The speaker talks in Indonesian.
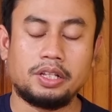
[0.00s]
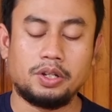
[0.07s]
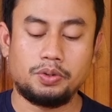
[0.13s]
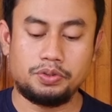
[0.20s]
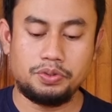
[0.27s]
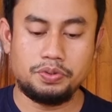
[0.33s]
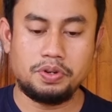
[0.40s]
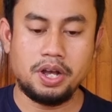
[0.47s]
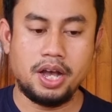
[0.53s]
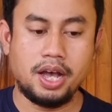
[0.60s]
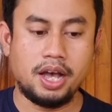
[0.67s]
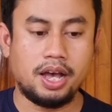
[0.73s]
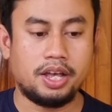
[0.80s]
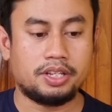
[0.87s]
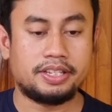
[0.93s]
terus
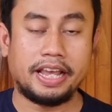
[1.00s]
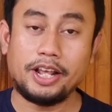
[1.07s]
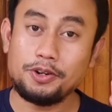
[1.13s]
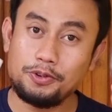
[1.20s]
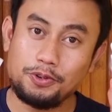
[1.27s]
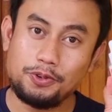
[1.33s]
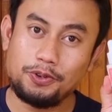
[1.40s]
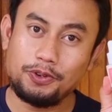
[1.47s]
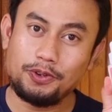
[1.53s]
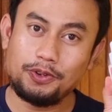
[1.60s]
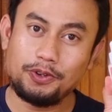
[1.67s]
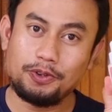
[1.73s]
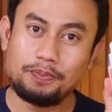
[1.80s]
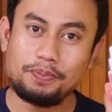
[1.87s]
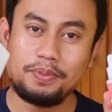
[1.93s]
juga
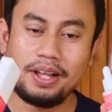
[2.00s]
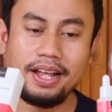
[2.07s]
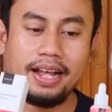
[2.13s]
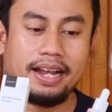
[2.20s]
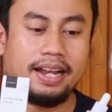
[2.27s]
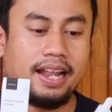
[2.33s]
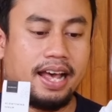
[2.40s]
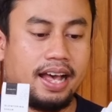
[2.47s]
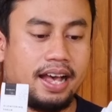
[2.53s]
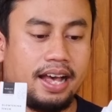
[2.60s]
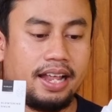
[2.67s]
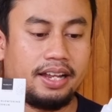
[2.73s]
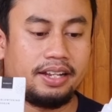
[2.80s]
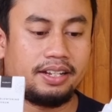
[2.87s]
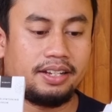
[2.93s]
serum
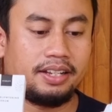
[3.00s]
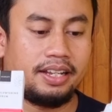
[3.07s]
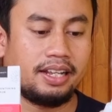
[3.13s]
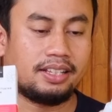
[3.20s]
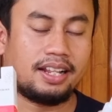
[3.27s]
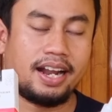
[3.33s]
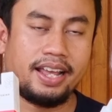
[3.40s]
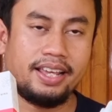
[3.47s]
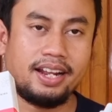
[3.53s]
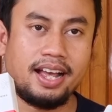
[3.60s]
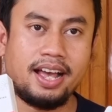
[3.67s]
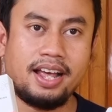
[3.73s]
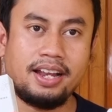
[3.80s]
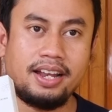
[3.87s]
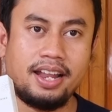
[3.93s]
dan yang terakhir
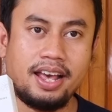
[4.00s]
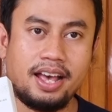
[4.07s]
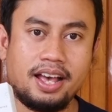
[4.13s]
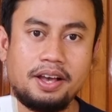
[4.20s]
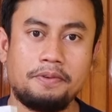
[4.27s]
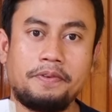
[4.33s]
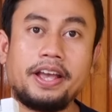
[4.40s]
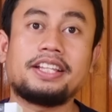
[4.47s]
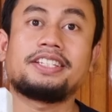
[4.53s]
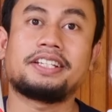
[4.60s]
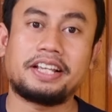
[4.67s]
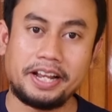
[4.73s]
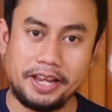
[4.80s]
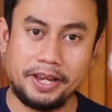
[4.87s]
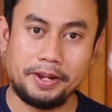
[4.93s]
ada face
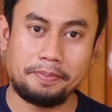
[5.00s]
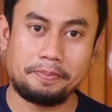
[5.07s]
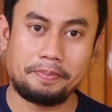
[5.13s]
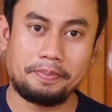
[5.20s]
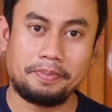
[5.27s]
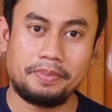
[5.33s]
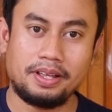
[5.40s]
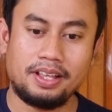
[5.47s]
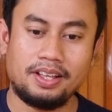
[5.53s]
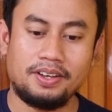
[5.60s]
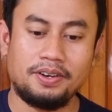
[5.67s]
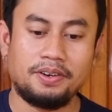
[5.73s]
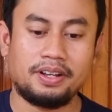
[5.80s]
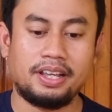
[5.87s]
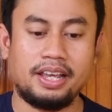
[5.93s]
cream
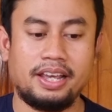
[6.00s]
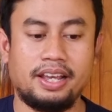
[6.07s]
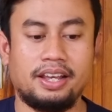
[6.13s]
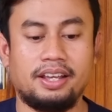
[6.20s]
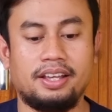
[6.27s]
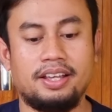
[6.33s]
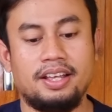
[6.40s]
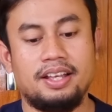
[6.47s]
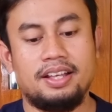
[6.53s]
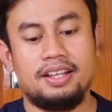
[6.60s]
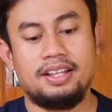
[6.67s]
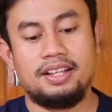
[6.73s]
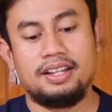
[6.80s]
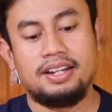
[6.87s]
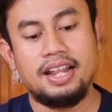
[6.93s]
oke
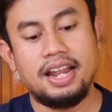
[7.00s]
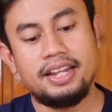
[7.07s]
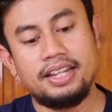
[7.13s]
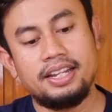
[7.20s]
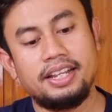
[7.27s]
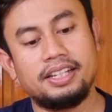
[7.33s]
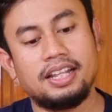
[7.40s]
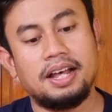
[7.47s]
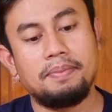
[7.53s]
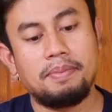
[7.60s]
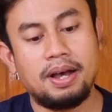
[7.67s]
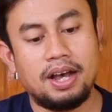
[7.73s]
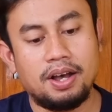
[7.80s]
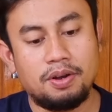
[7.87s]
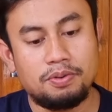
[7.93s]
dan ini kita
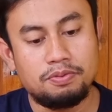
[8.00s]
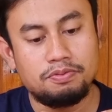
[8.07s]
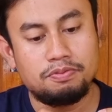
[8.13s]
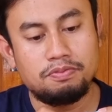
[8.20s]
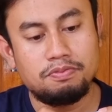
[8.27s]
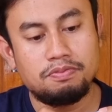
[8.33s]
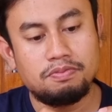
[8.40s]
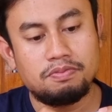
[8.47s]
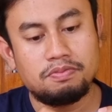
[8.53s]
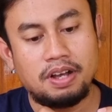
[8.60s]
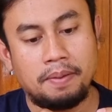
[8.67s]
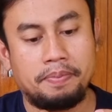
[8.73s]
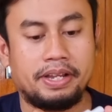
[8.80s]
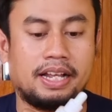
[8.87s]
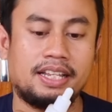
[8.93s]
mau
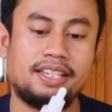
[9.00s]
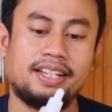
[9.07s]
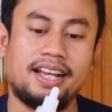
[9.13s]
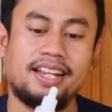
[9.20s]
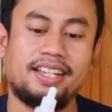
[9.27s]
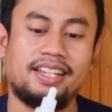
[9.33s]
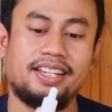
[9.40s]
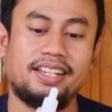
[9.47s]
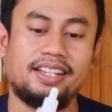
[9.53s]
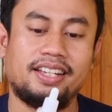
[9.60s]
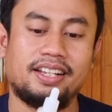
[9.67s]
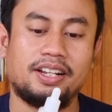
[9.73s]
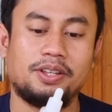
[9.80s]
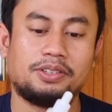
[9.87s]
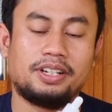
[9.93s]
aplikasikan
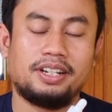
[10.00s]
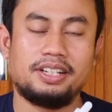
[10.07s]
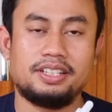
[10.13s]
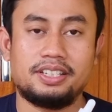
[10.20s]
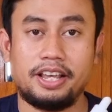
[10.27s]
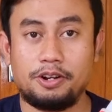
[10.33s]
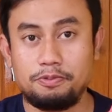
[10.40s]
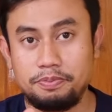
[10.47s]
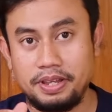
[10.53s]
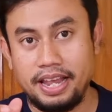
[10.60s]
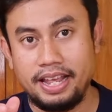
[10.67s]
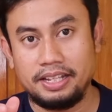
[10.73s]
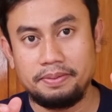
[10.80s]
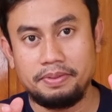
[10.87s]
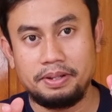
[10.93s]
nih glottening serumnya
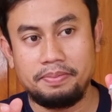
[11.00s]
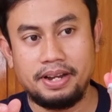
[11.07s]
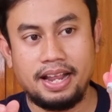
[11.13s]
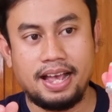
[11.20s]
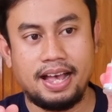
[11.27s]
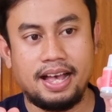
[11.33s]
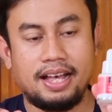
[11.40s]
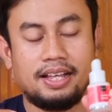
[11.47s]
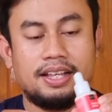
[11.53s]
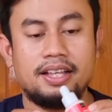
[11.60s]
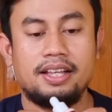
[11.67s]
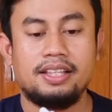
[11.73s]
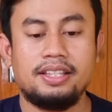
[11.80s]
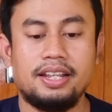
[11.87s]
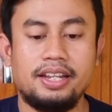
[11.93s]
ya teman-teman ya
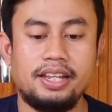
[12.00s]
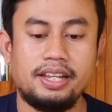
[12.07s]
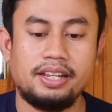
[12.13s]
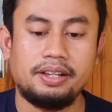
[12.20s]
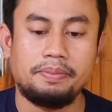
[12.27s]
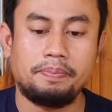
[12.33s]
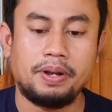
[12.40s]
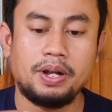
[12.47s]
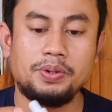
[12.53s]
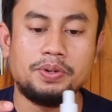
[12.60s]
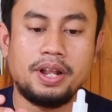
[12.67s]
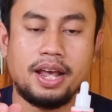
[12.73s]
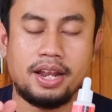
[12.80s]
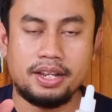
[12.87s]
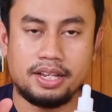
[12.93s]
jadi
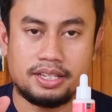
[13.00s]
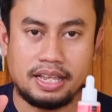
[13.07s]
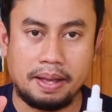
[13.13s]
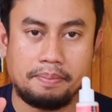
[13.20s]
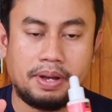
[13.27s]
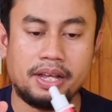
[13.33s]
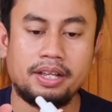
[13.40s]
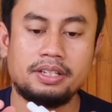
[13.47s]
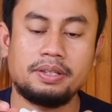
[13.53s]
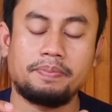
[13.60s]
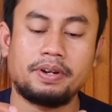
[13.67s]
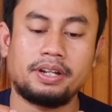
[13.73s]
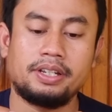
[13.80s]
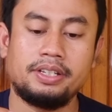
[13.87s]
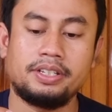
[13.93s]
penggunaannya sama ya
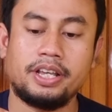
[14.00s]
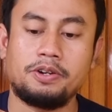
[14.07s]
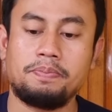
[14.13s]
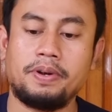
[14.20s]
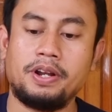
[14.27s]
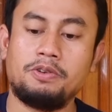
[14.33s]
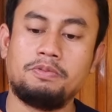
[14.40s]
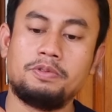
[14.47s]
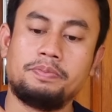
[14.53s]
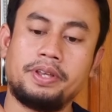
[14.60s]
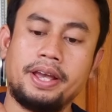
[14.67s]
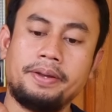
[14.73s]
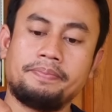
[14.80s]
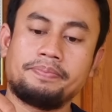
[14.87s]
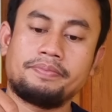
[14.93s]
seperti serum pada
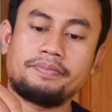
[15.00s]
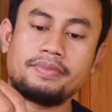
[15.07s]
umumnya